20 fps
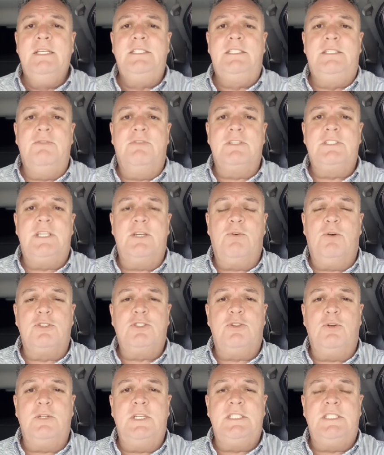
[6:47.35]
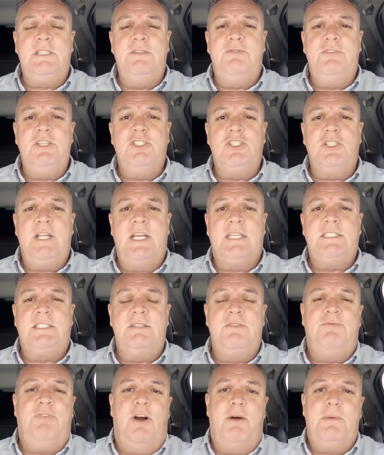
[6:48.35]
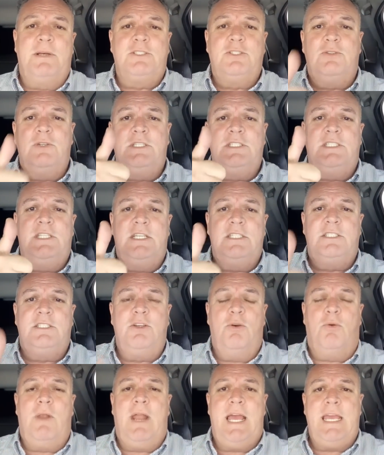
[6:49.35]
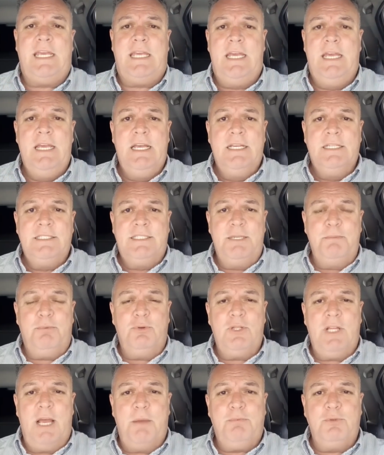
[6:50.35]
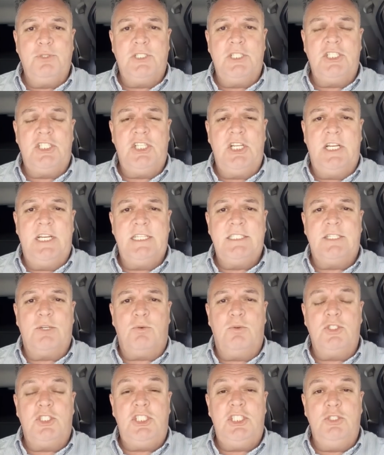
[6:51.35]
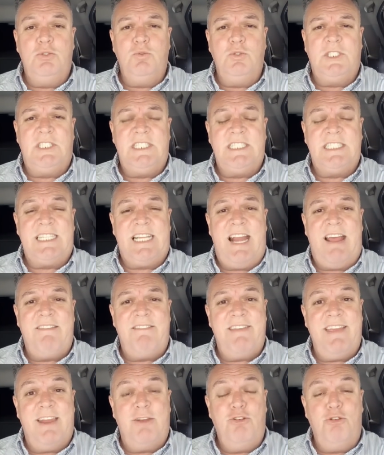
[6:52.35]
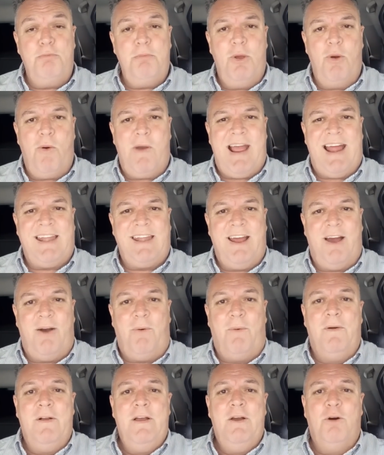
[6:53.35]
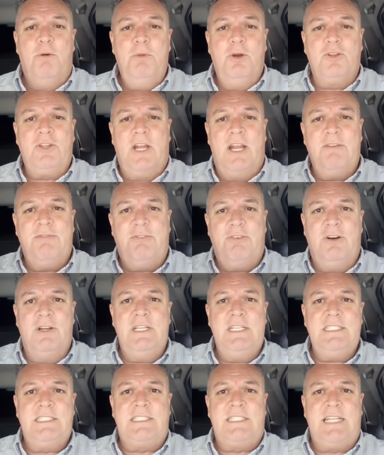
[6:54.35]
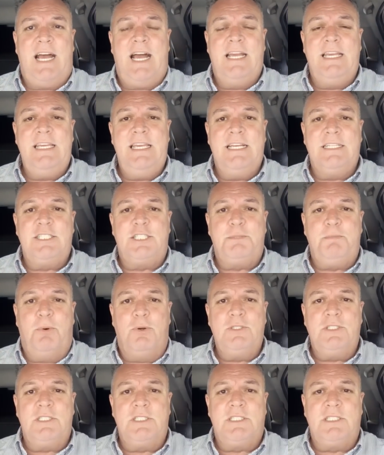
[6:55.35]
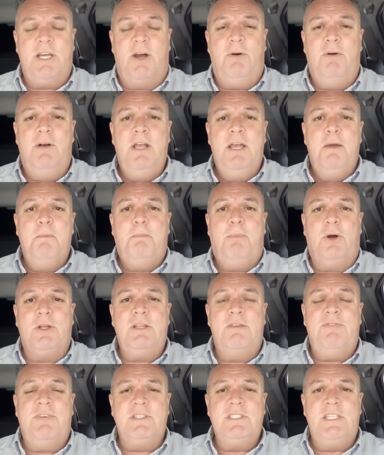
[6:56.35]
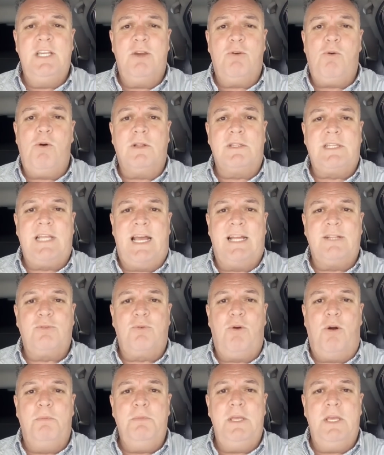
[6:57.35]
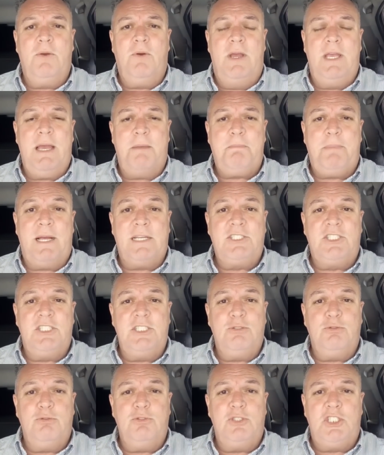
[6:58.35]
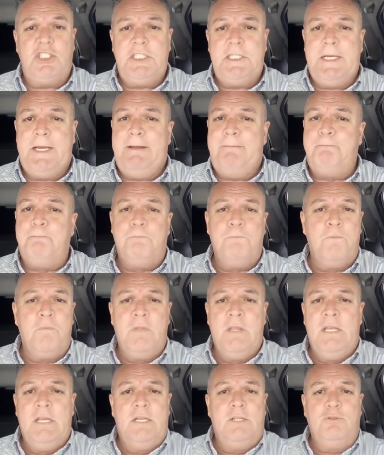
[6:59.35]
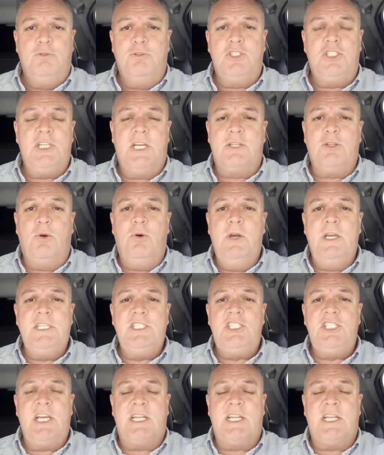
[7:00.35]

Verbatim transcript: Se você gostou desse vídeo e dessas informações, deixe seu like. Se puder, por gentileza, continue se inscrevendo no meu canal. O meu telefone está aí à disposição. Podem fazer contato comigo aí a partir do dia do dia 2,